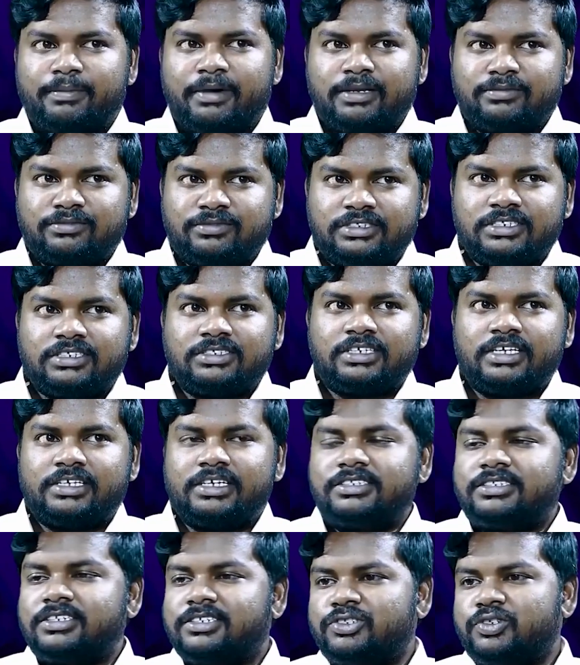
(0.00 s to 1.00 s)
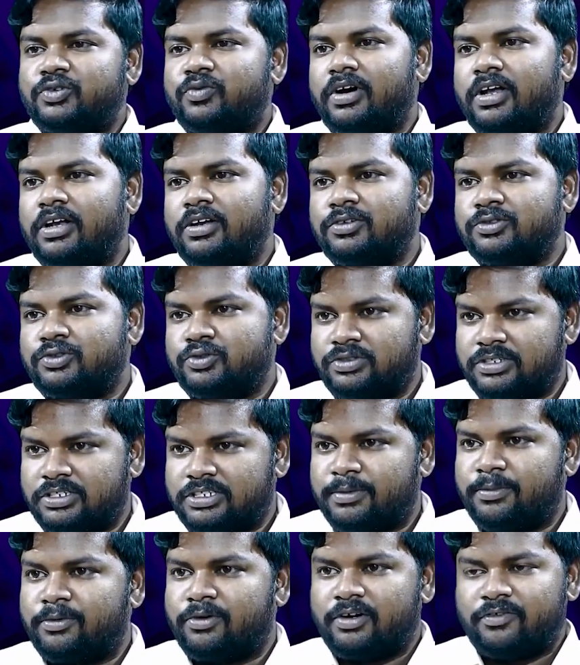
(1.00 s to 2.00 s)
అంటే మనం ఇచ్చిన సజెషన్స్ వాళ్ళు
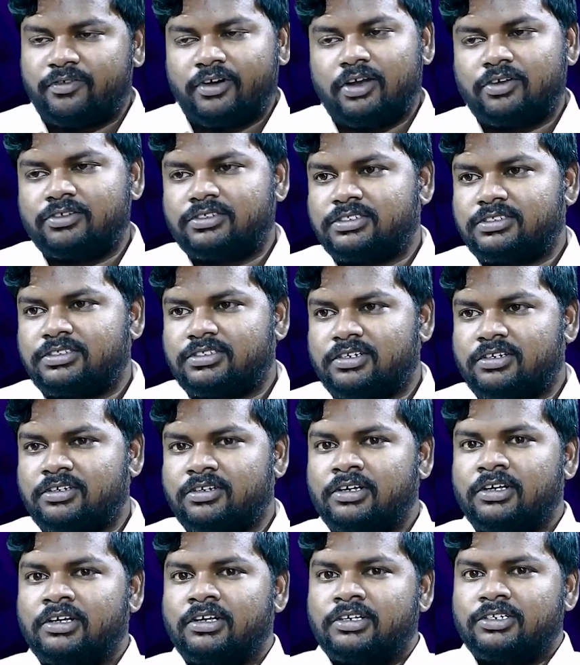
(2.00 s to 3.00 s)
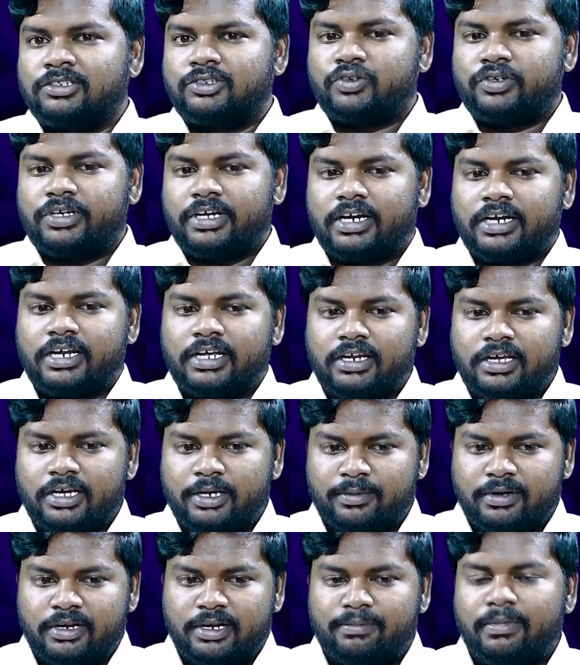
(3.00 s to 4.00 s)
తూచా తప్పకుండా ఫాలో చేస్తారు సో
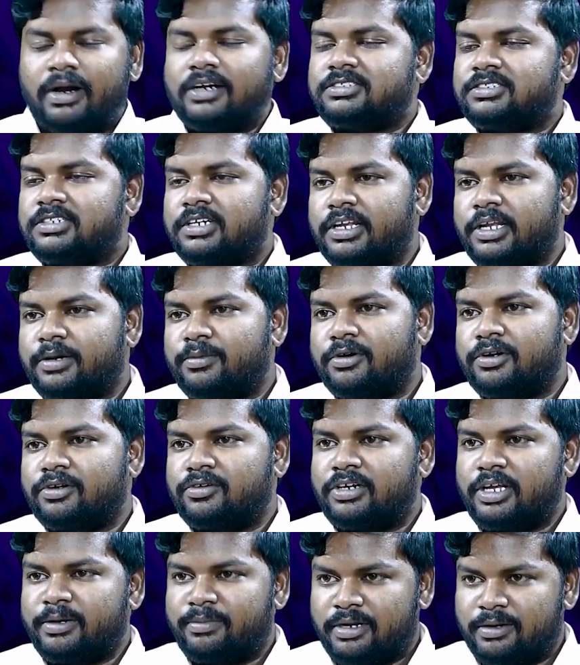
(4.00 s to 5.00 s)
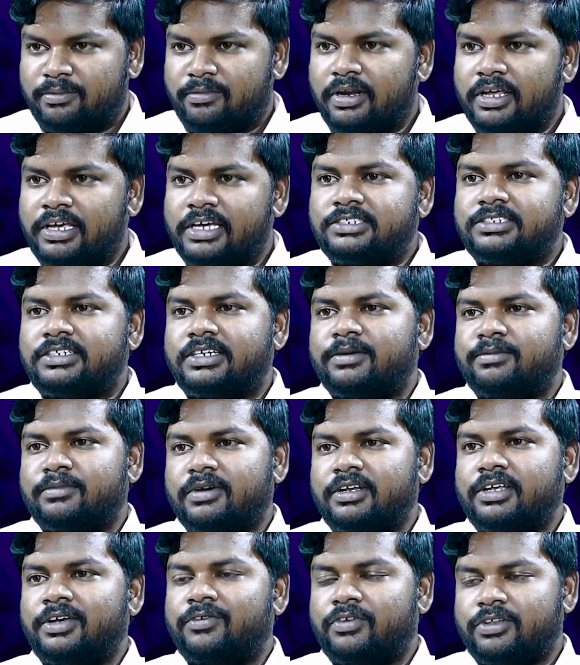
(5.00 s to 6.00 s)
ఎక్కడైనా ఏమన్నా బగ్స్ కానీ ఏమన్నా ఉంటే మనం క్లియర్
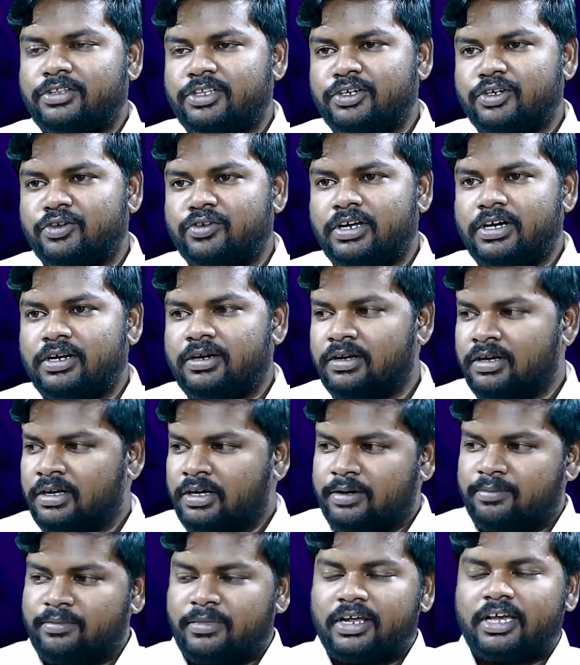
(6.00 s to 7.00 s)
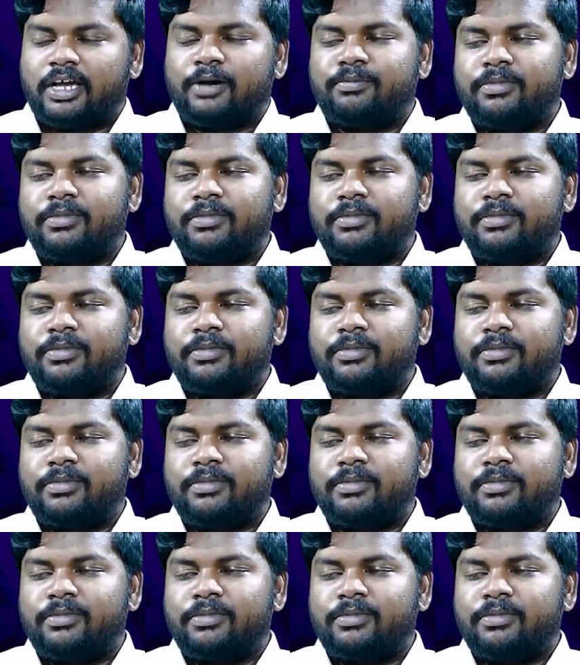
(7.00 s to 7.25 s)
చేయడం కానీ ఎవ్రీథింగ్ కూడా మన